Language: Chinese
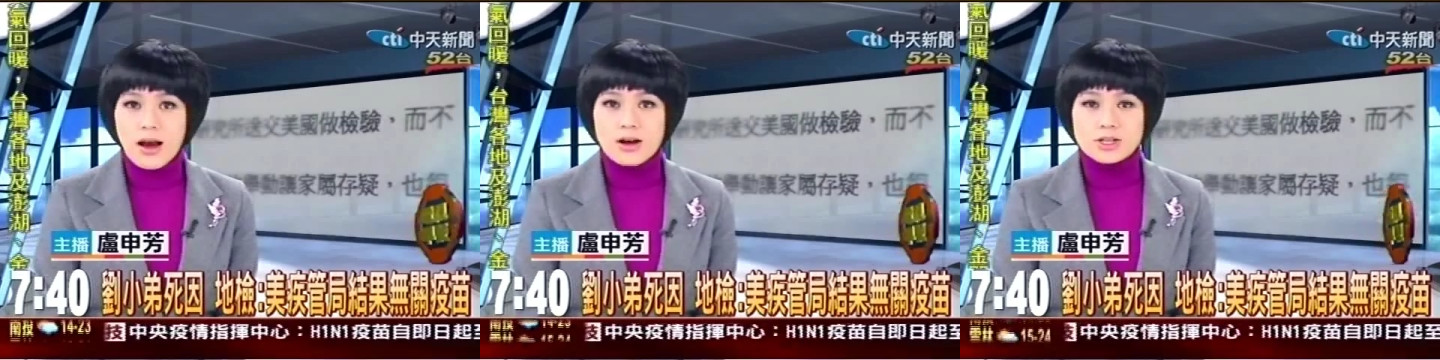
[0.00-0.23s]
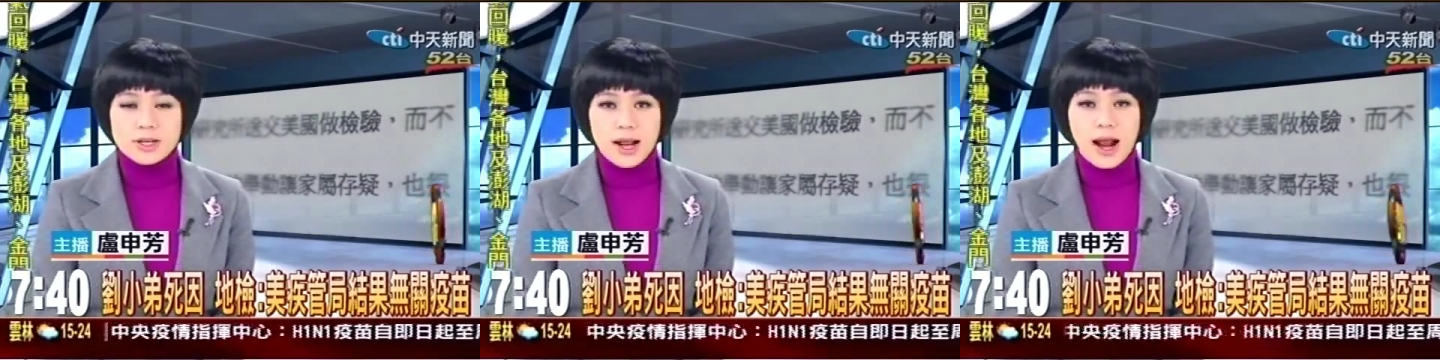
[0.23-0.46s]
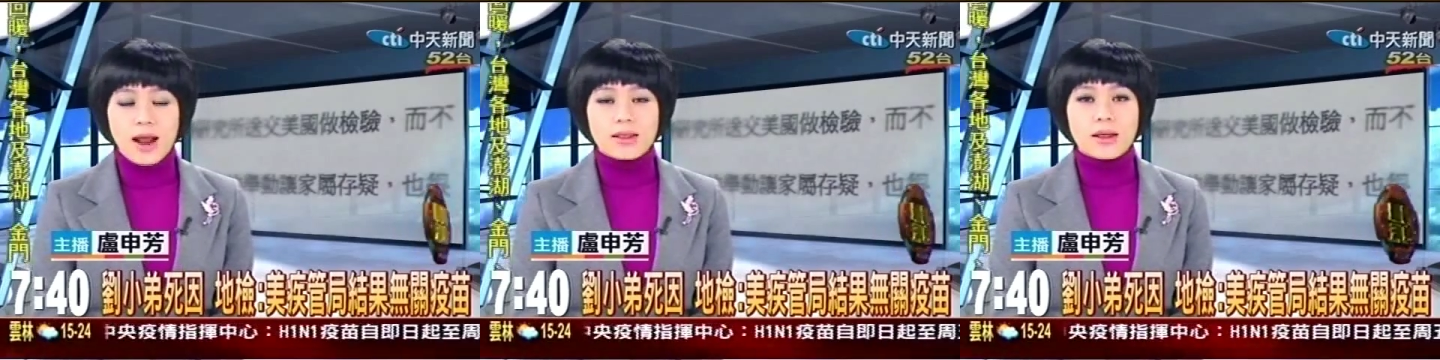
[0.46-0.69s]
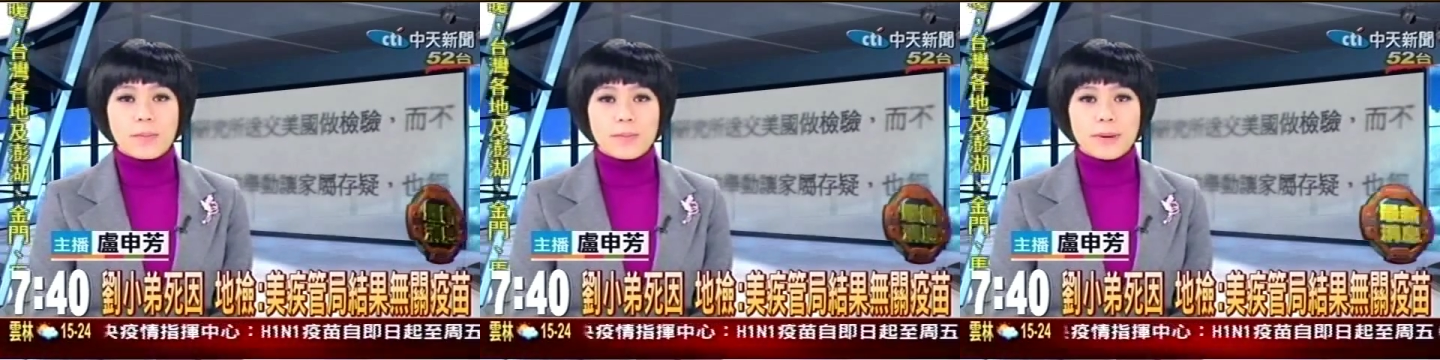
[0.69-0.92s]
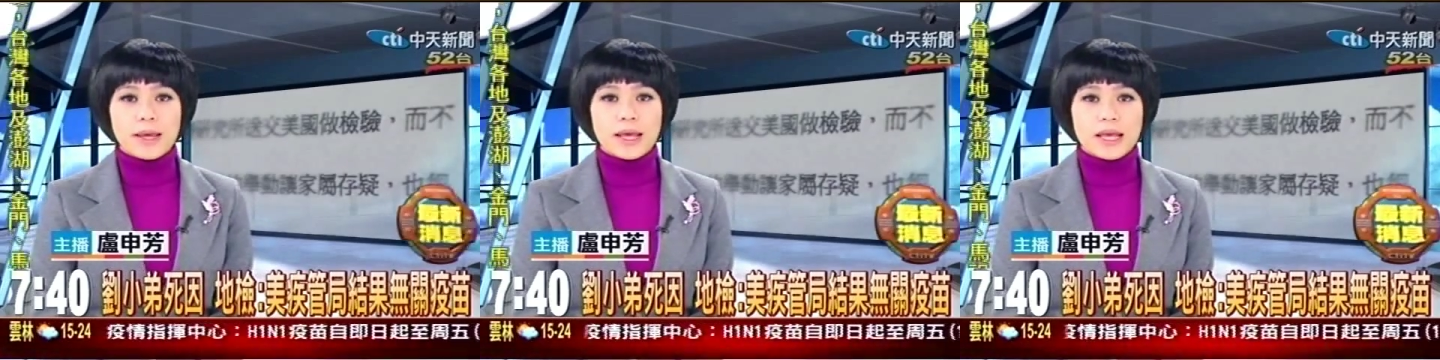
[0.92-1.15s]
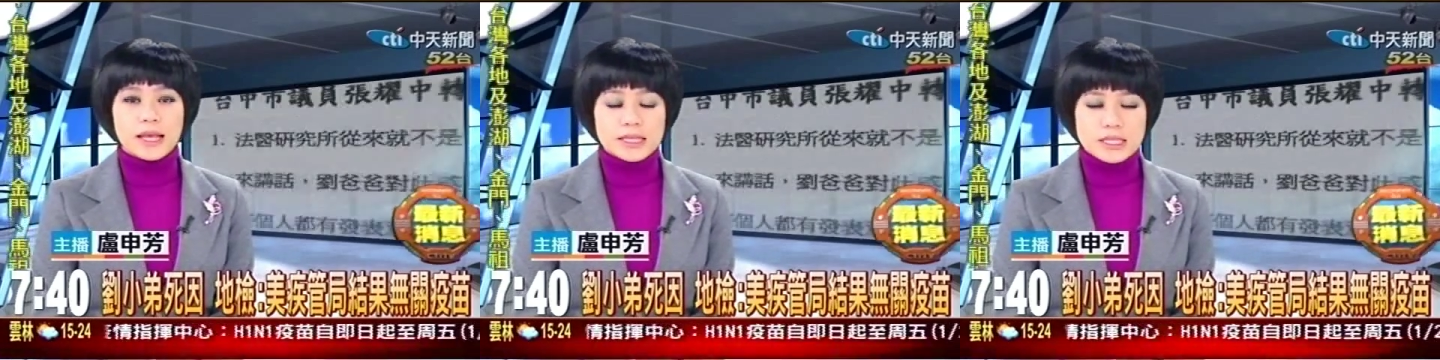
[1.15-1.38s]
而是感染了
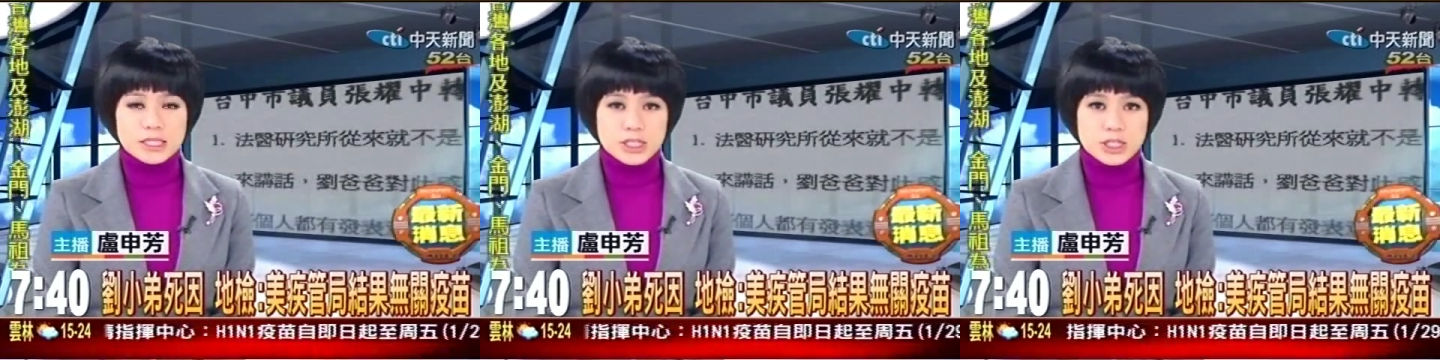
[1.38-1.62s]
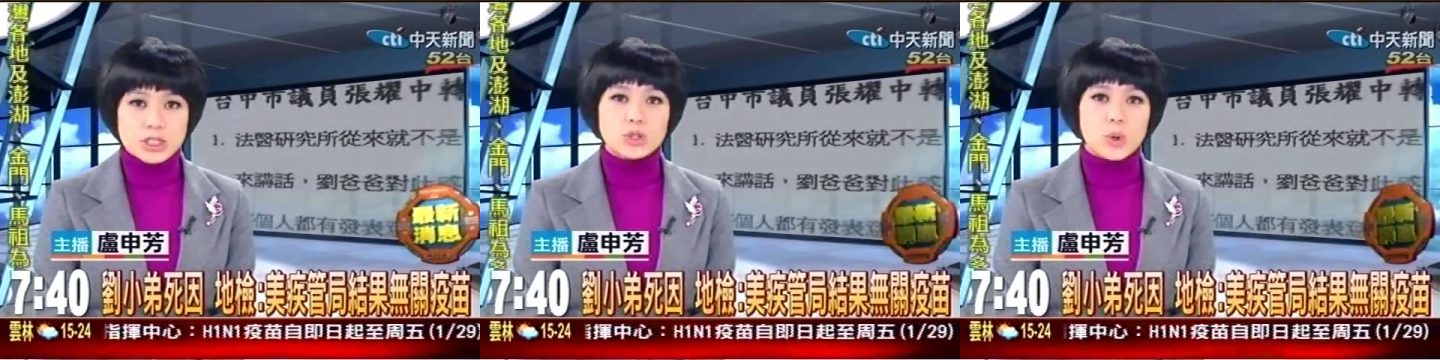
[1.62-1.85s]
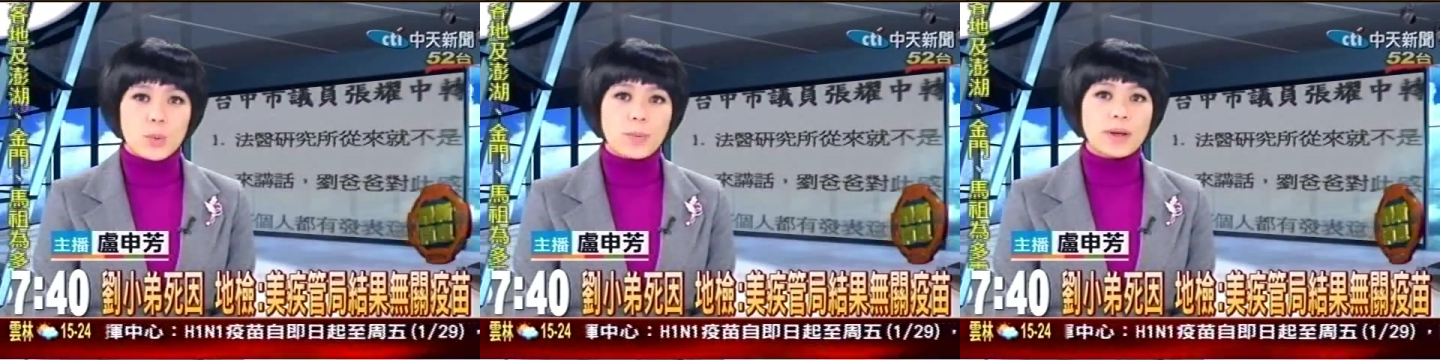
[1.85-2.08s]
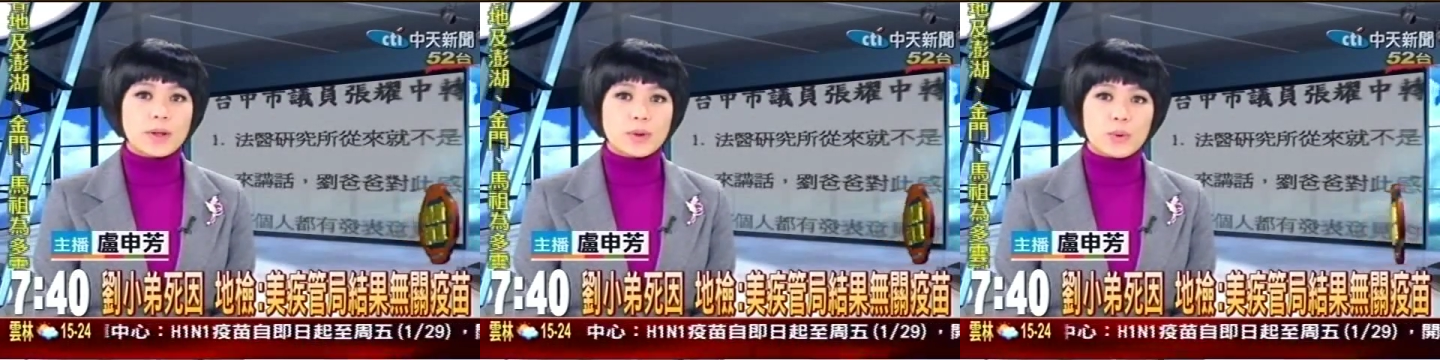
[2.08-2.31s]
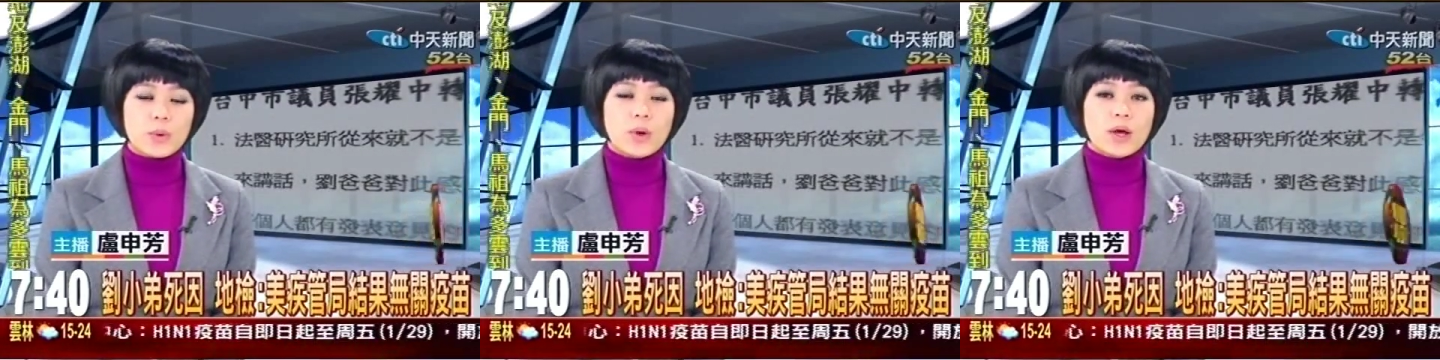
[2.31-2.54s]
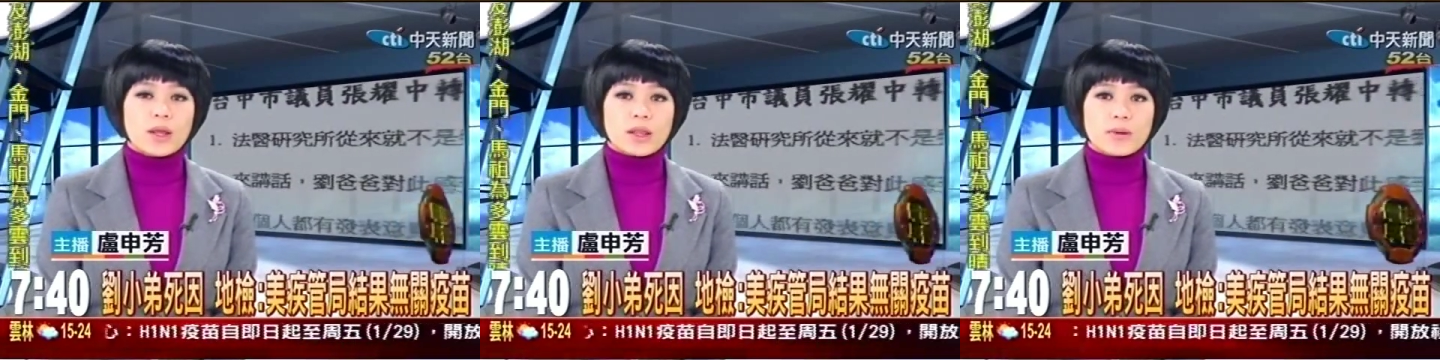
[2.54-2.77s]
B 十九病毒。